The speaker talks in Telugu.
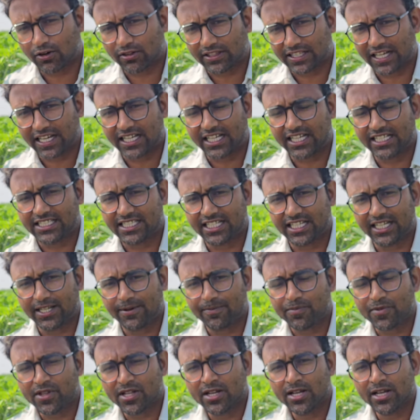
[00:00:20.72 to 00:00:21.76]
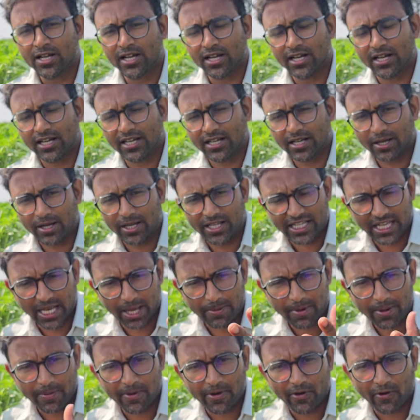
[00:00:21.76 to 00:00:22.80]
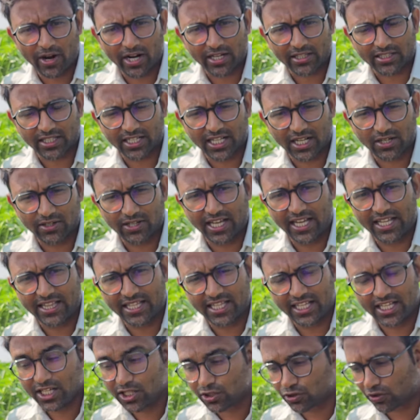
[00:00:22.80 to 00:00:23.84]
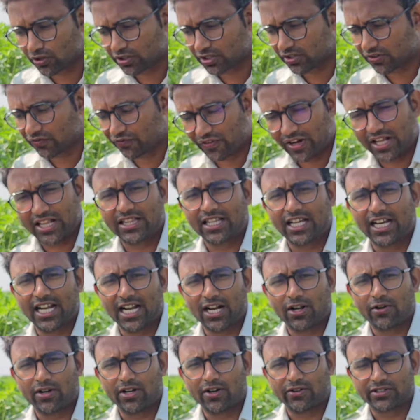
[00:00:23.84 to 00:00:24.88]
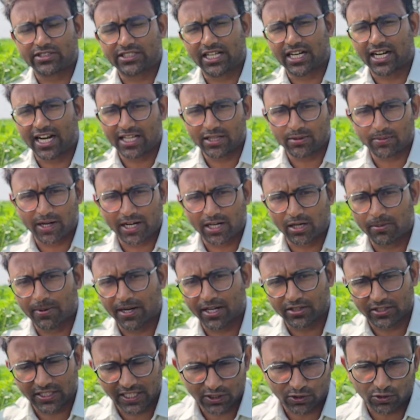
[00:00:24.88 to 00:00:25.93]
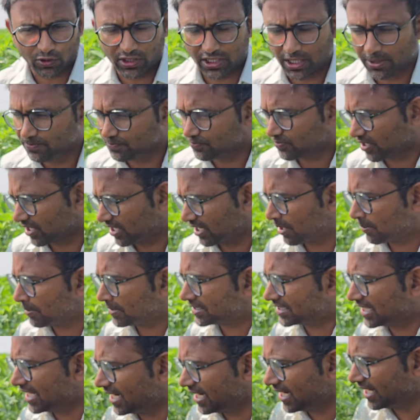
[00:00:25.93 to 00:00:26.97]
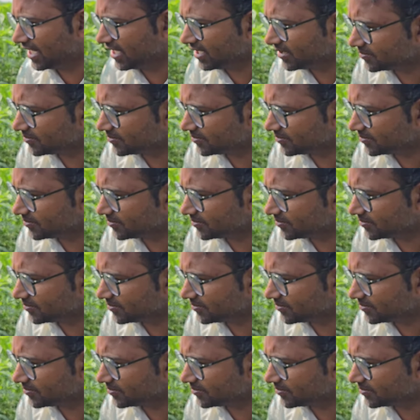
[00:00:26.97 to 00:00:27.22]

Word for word: ఎరువులు తగ్గించి ఏమేమి వాడుతున్నారు ఏంది ఈ సంవత్సరం ఫలితాలు ఎలా ఉన్నాయో ఒకసారి రైతు మాటలో మనం తెలుసుకుందాం నమస్తే అండి